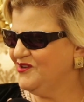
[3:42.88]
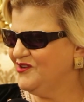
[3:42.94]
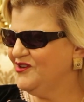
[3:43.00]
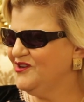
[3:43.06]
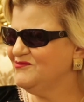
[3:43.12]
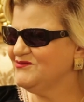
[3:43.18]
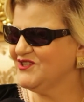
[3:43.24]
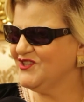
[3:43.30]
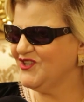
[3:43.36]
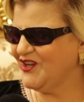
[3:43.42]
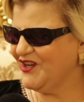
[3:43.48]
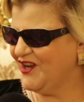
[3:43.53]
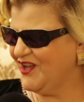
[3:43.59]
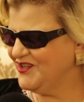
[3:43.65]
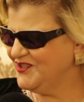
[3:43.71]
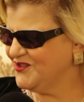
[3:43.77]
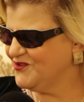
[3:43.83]
آه، مساء الخير
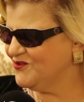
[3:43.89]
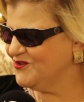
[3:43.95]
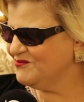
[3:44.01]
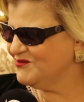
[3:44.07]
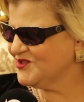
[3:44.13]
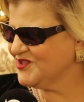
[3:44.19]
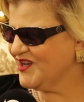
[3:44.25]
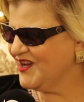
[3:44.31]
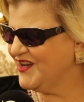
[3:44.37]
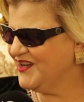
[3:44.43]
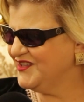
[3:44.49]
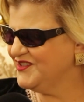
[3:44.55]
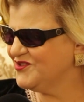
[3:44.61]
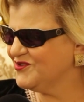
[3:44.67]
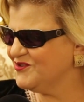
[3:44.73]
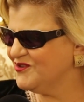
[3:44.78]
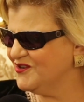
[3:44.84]
عليكم وصحة
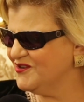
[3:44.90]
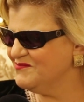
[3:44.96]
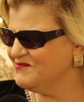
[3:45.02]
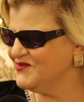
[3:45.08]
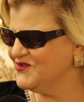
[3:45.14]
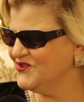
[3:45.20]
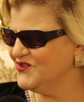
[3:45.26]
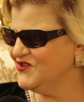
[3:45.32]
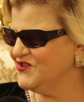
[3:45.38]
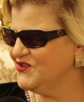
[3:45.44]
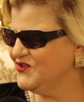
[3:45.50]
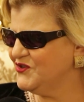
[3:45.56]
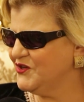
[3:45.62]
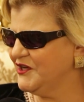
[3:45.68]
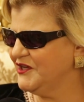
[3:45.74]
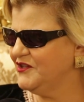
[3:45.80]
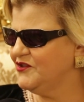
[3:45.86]
عيدكم
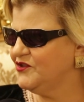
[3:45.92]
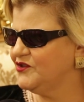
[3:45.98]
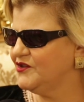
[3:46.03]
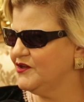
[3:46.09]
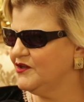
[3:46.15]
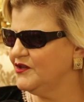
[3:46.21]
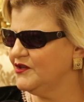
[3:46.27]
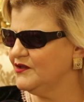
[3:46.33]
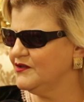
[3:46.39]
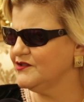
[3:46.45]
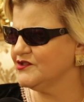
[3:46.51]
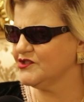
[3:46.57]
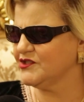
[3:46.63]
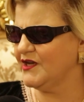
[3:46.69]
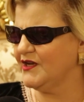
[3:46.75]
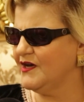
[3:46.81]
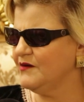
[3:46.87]
وعيد آه، ان
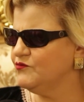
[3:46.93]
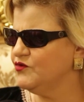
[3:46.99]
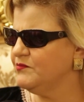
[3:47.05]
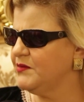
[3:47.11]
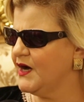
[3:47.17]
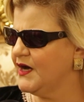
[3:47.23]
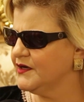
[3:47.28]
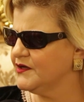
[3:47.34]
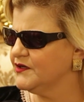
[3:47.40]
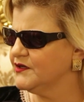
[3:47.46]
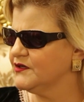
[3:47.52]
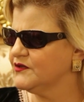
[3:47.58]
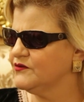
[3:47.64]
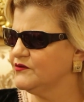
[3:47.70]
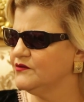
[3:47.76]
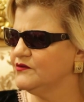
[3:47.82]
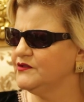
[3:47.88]
شاء الله
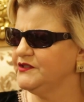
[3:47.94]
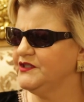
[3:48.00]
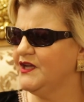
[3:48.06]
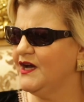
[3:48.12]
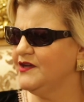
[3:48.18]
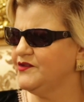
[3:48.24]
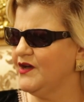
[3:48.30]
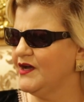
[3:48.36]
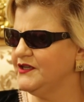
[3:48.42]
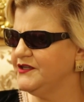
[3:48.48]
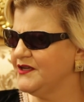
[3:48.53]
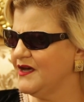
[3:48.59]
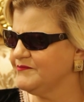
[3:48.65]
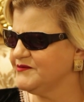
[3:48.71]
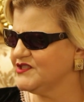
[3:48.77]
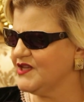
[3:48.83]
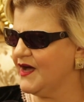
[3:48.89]
مبارك وينعاد
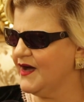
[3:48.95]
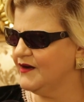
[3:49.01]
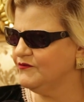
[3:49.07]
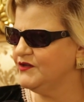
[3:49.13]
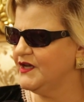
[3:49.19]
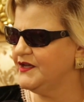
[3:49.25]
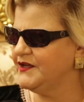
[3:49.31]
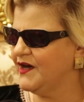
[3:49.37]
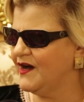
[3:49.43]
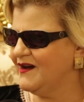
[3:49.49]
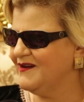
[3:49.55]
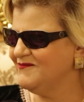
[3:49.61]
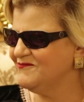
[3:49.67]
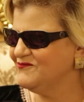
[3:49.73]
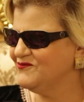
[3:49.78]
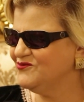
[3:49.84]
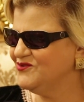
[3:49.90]
علينا بالصحة والهنا
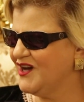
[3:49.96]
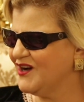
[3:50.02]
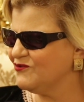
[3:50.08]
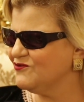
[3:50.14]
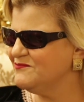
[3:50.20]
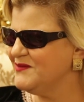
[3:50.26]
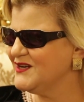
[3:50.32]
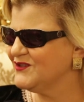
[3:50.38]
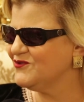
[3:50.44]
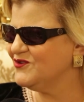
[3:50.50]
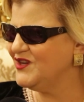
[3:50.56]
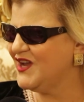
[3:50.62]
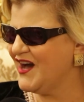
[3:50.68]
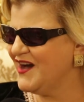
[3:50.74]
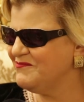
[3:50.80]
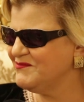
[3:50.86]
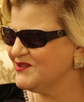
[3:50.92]
والعقوبة لكل
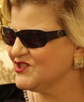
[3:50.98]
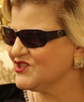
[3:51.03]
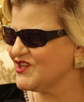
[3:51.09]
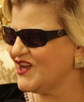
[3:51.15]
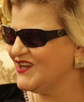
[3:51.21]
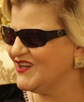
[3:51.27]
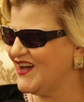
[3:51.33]
عام ان شاء